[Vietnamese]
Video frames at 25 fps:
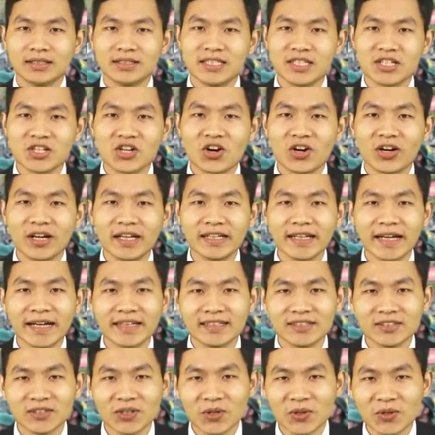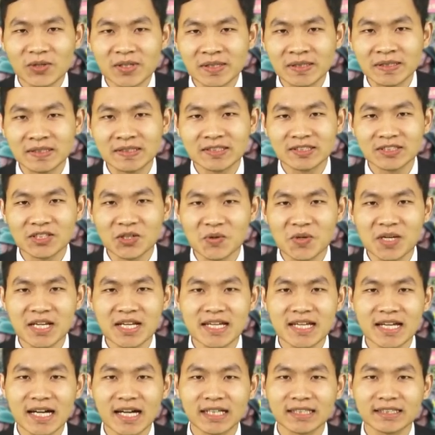Chỉ còn ít ngày nữa thôi, sau
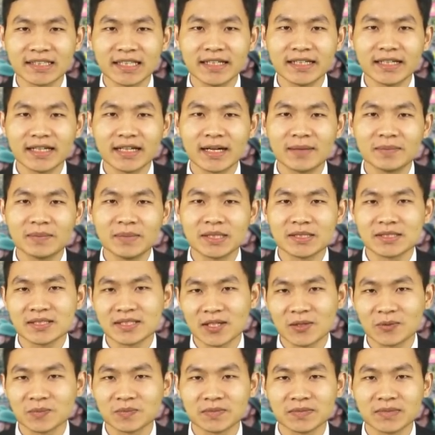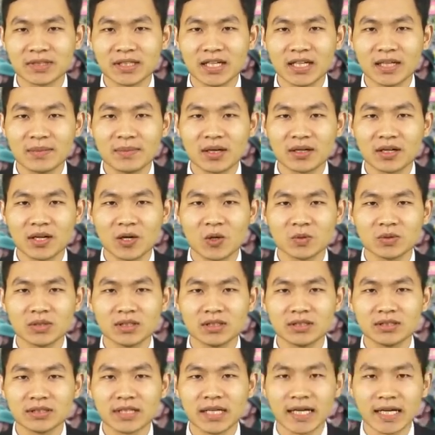khi ăn Tết âm lịch xong thì bắt đầu
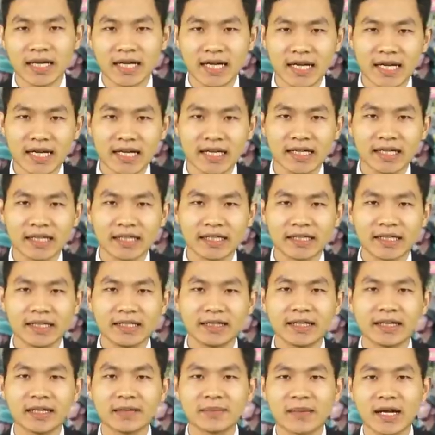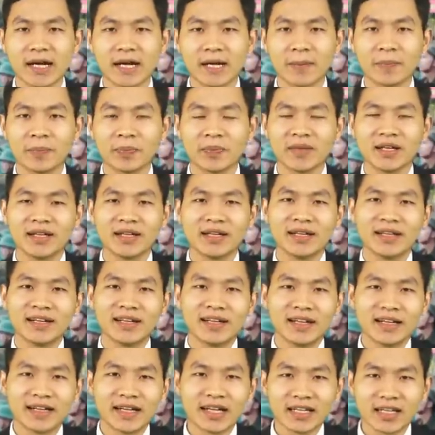từ tháng 2 đến tháng 3,
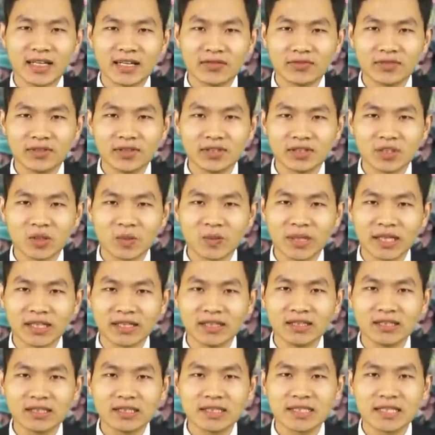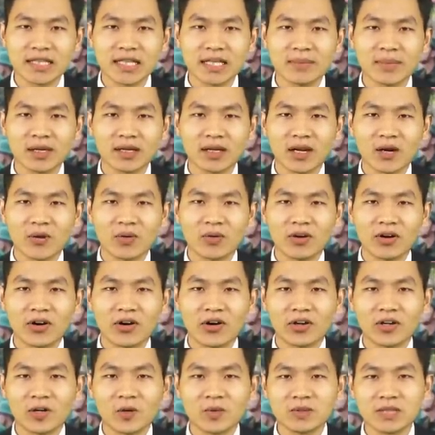các địa phương trong cả nước sẽ bắt đầu
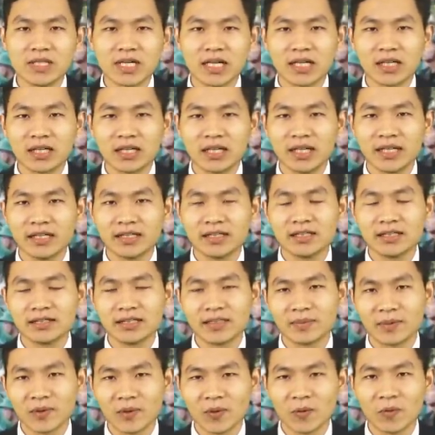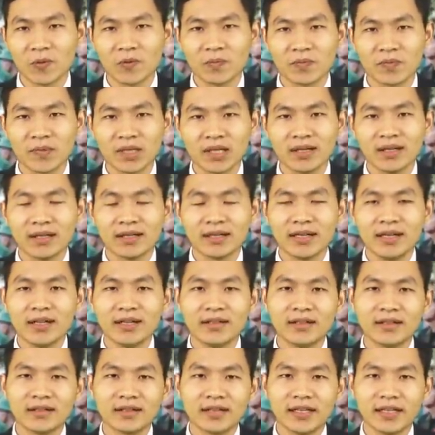gọi công dân lên đường nhập ngũ,
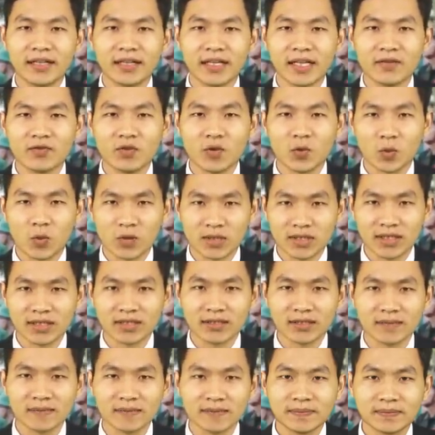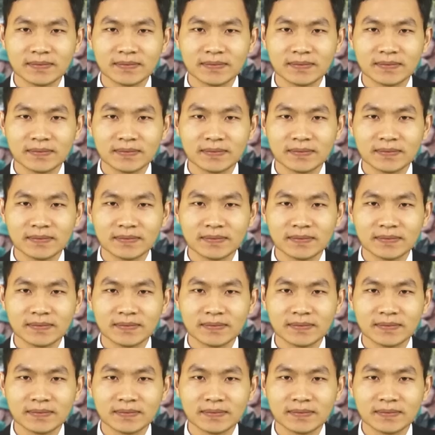đi thực hiện nghĩa vụ quân sự.